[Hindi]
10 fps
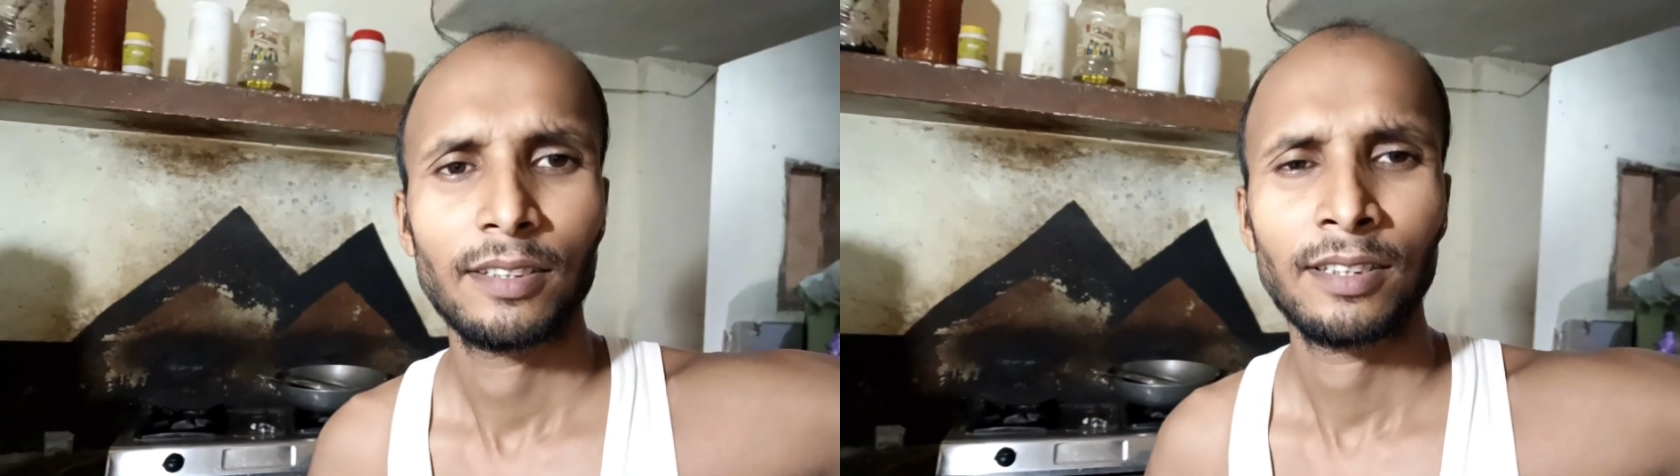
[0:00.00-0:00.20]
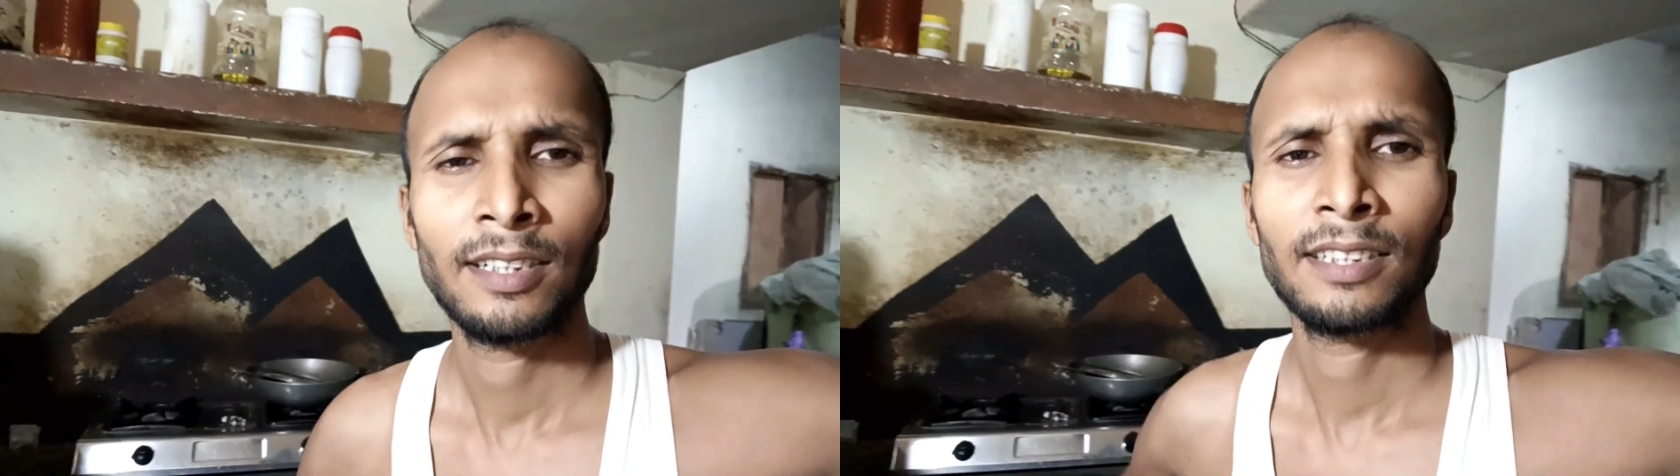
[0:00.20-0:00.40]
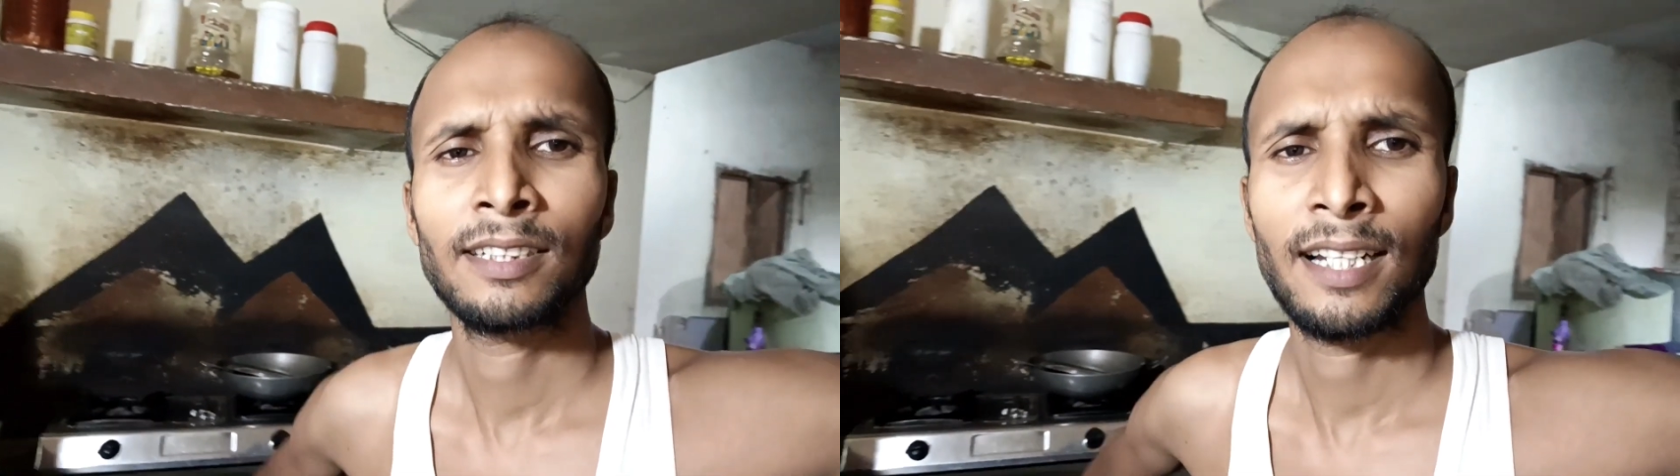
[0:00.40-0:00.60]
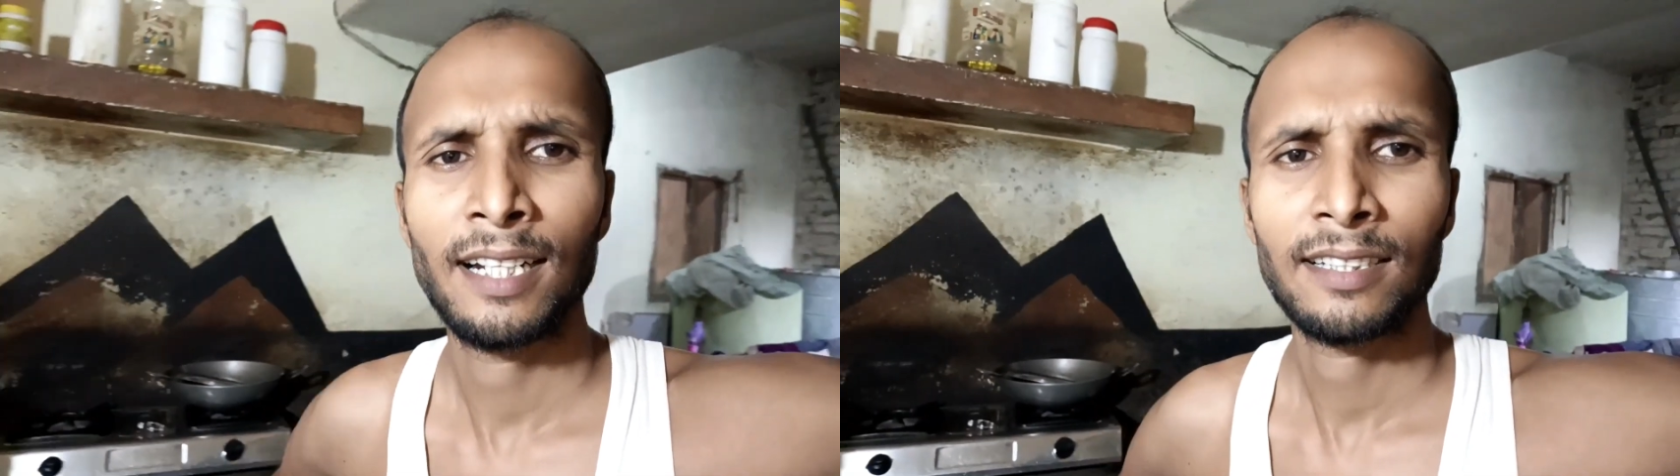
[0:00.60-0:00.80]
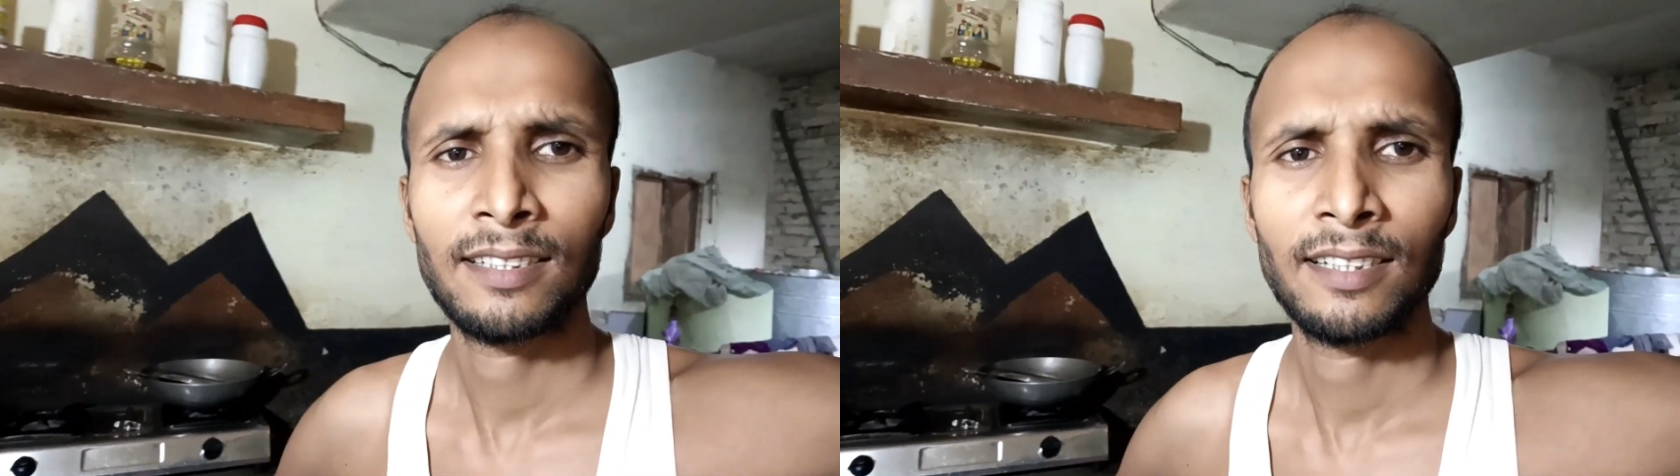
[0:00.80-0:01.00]
तो कहते हाँ
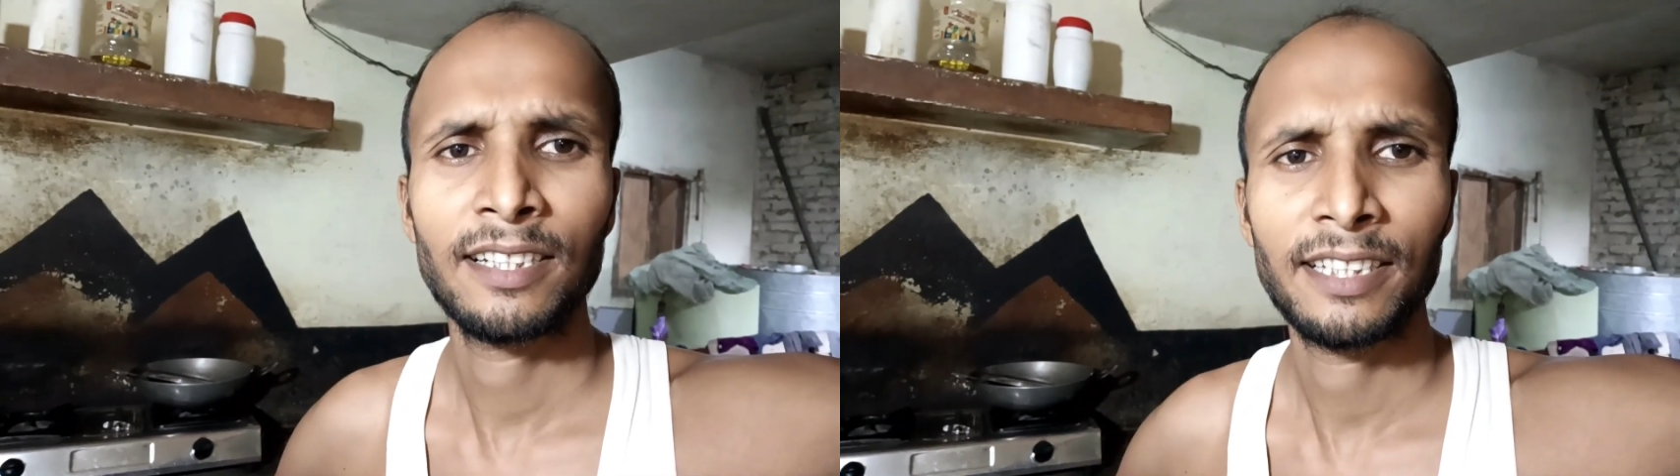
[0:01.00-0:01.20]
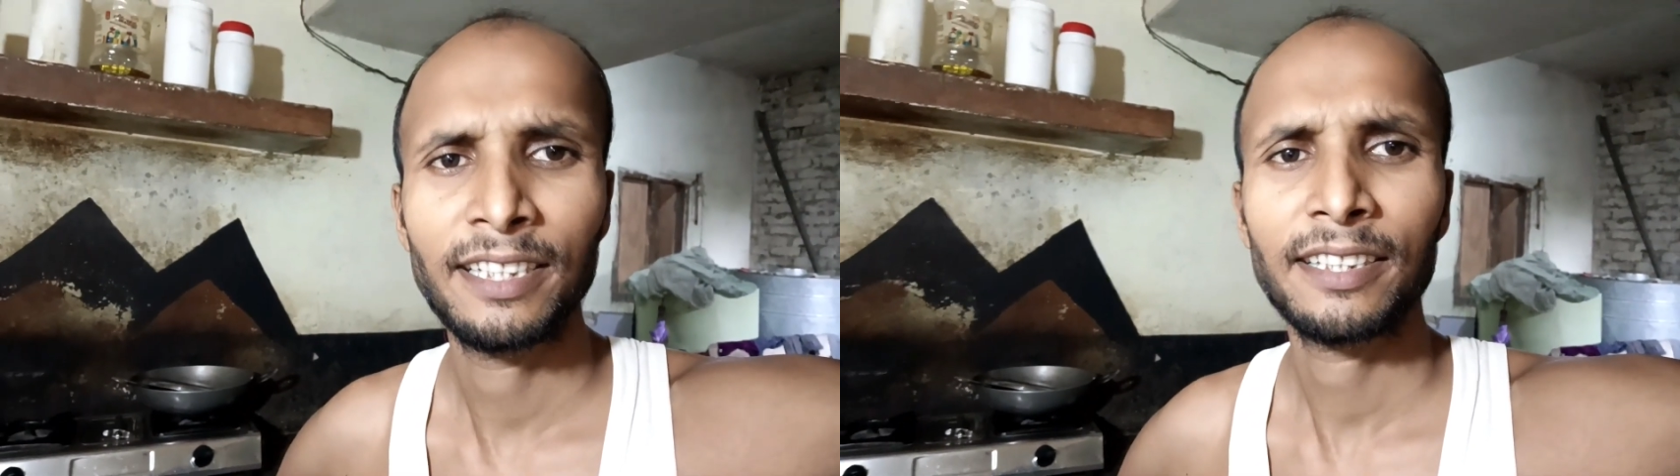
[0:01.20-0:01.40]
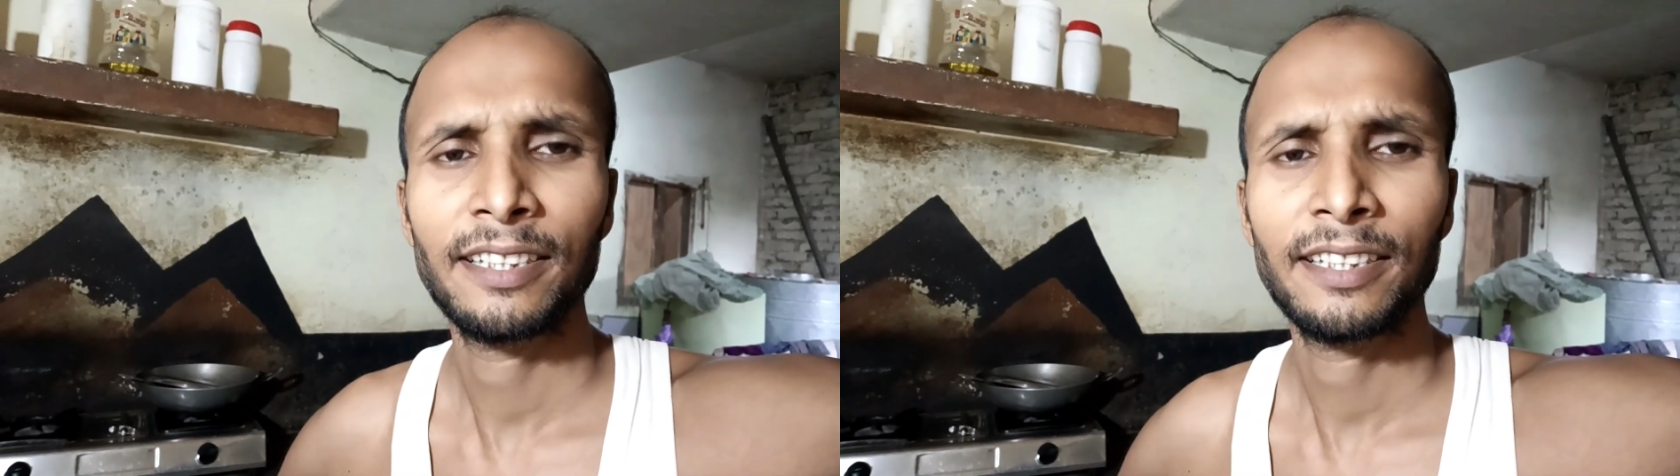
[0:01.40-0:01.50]
नाश्ता सर जी किए